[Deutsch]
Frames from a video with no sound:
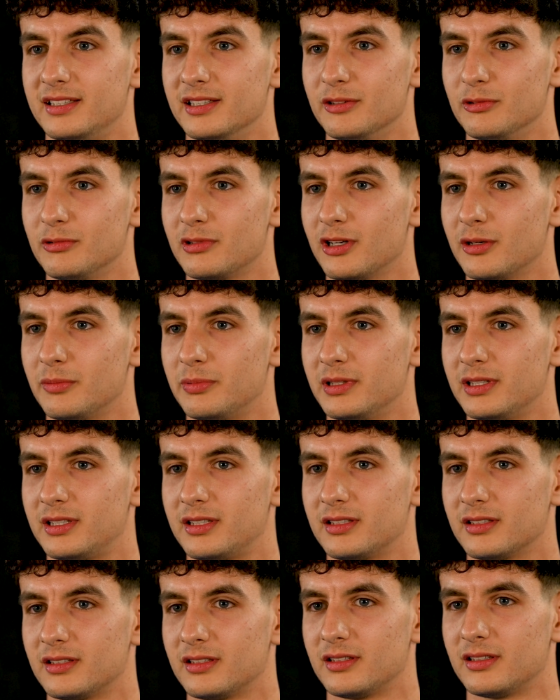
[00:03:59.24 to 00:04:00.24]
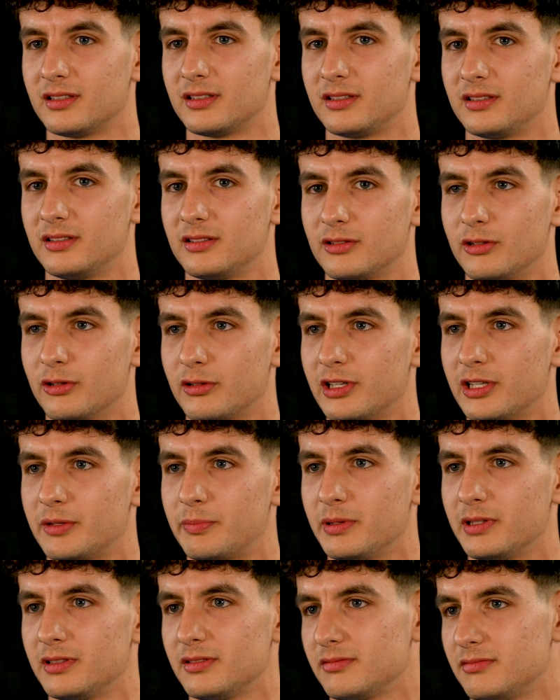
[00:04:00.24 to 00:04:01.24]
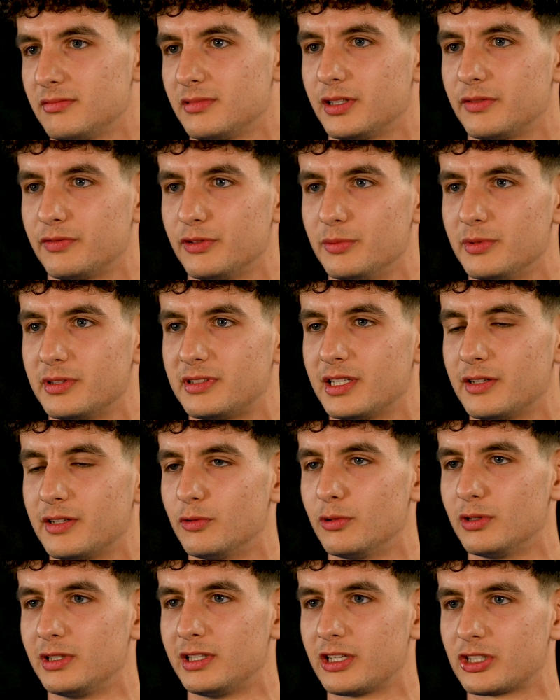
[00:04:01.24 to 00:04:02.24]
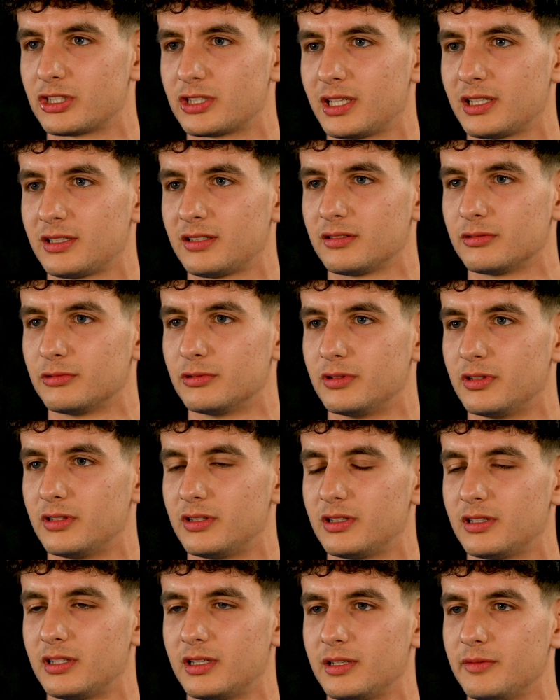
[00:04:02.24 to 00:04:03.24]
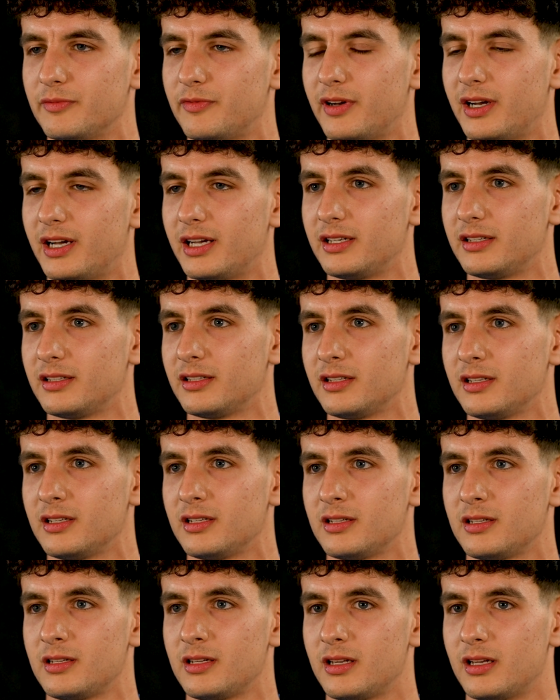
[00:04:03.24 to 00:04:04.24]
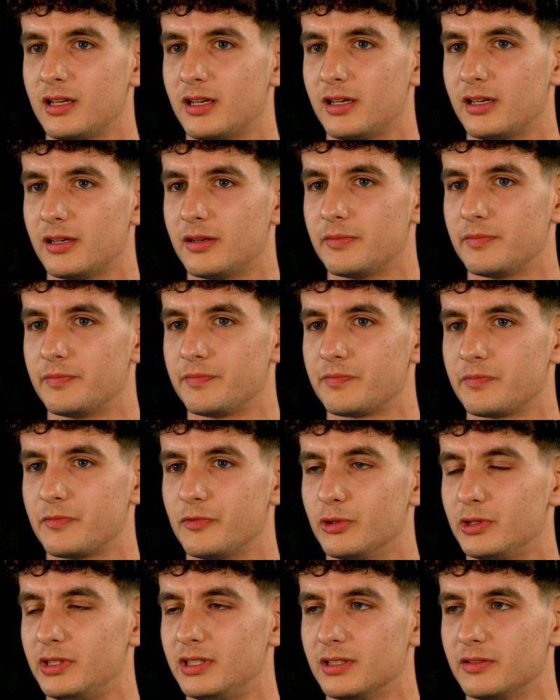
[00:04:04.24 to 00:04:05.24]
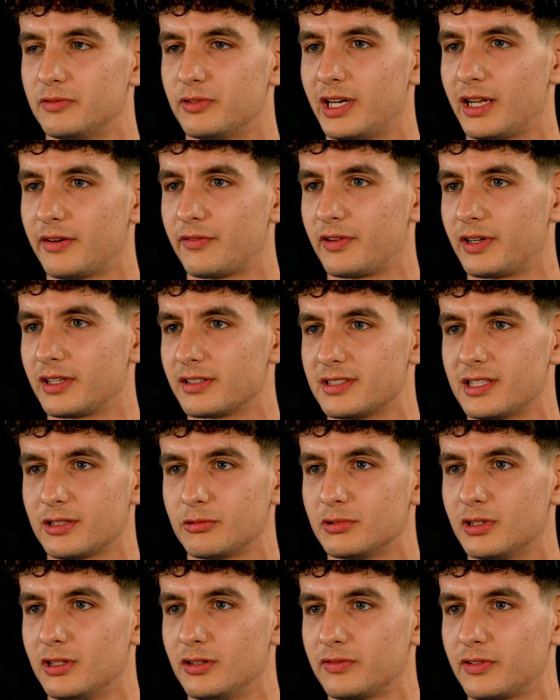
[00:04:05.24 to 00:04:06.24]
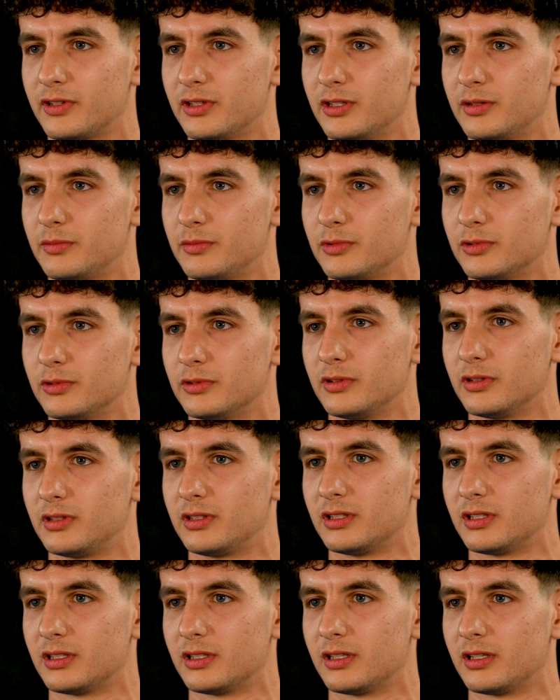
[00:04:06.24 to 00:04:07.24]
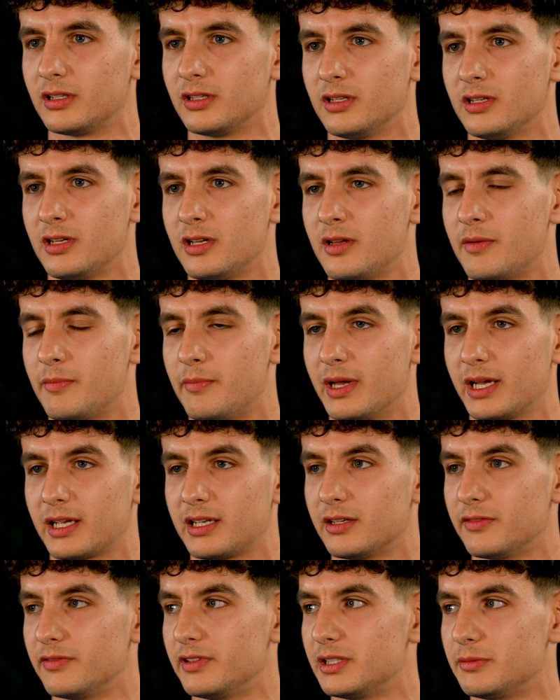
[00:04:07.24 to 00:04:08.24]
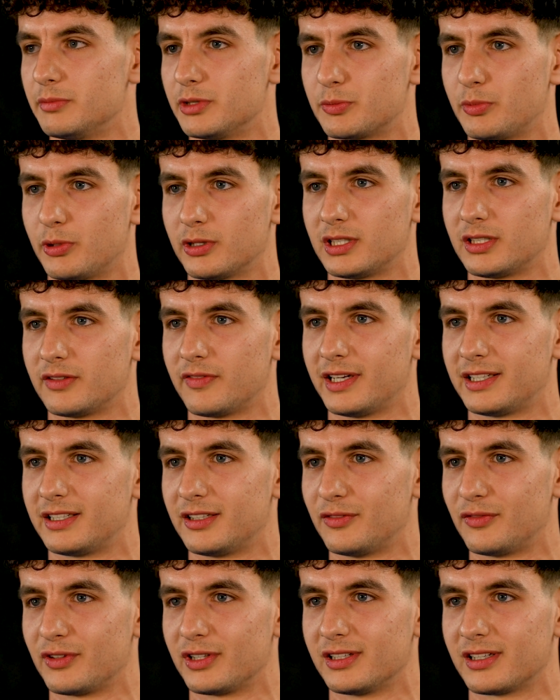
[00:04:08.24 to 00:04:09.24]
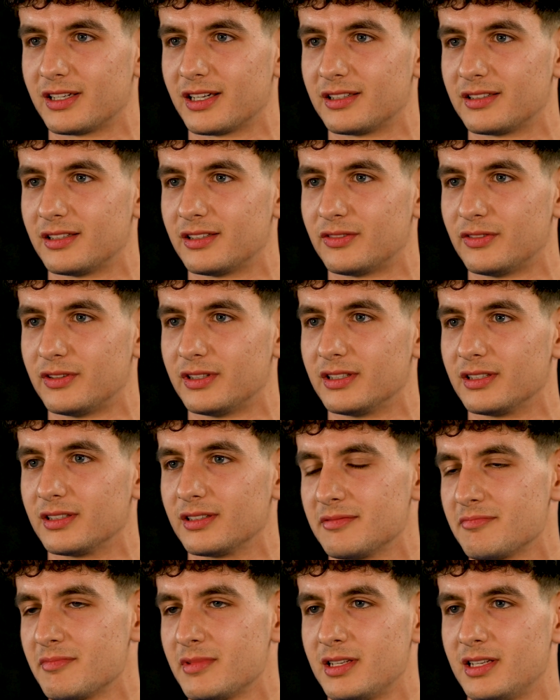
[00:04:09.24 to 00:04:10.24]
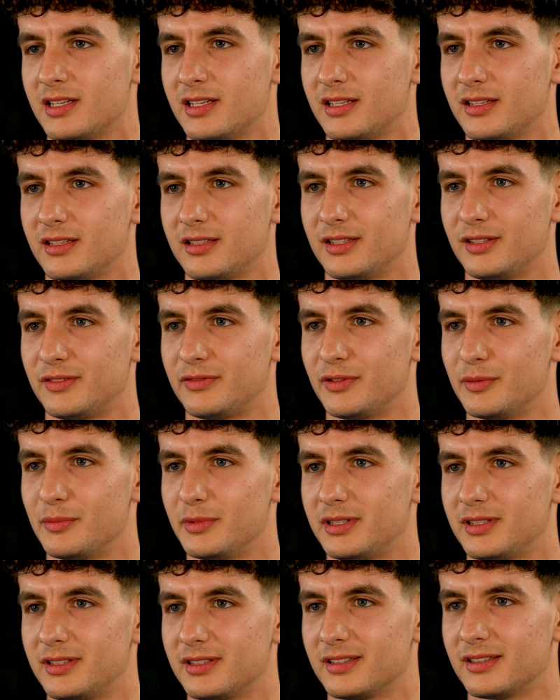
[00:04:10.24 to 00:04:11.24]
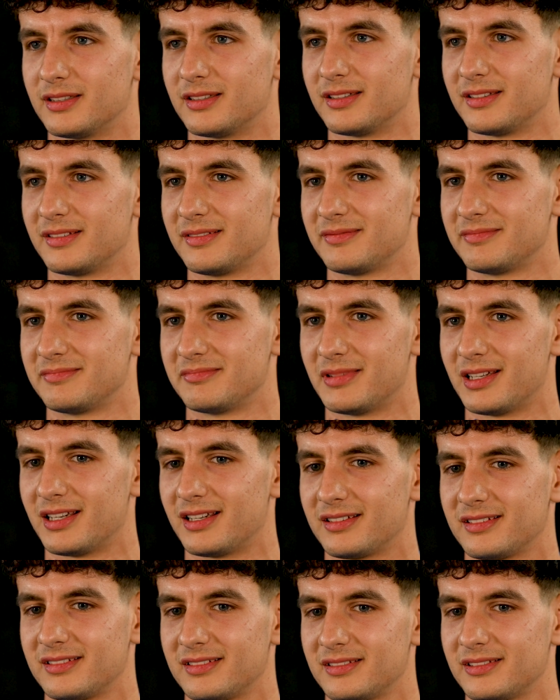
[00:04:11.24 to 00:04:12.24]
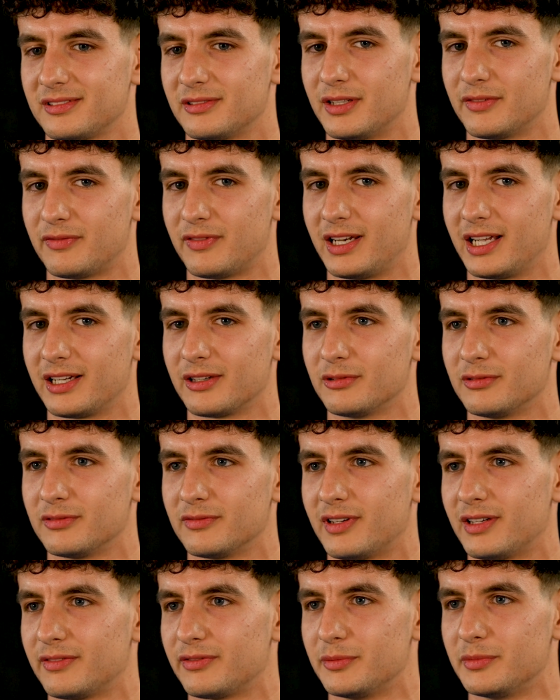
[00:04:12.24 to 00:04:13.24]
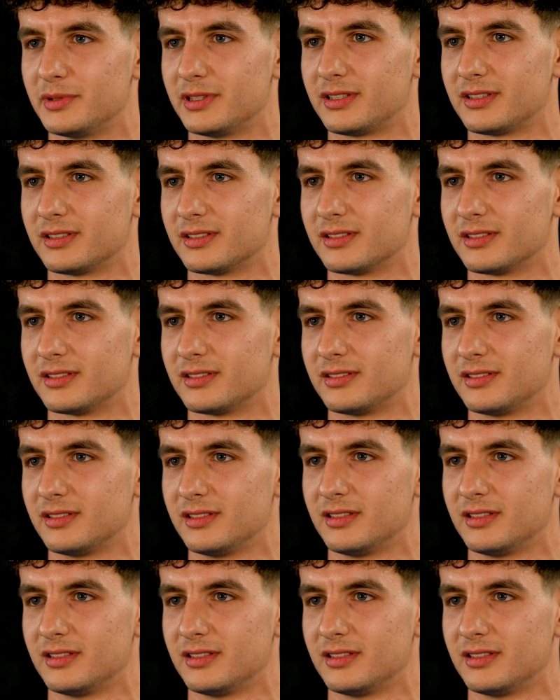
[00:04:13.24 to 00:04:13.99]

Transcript: hier unglaublich äh, glücklich bin. Ich fühle mich wohl in der Stadt und äh, im Verein. Ähm, wurde hier von Anfang an sehr gut aufgenommen und äh, merke hier, wie ich mich sportlich weiterentwickeln kann. Deswegen ist für mich, äh, ja, so eine Verlängerung war für mich äh,